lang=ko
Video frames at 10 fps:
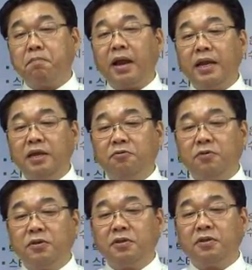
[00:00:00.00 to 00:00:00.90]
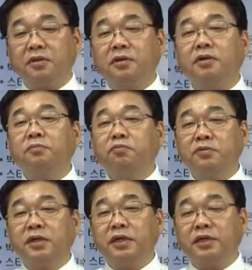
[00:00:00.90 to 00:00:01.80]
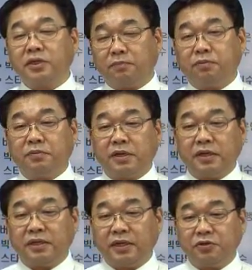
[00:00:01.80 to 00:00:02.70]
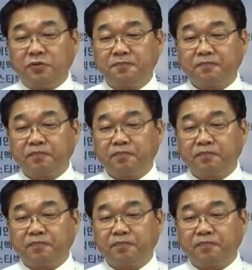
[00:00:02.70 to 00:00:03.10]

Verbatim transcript: 팔리고 있는 그 분야의 제품들이라는 얘기죠.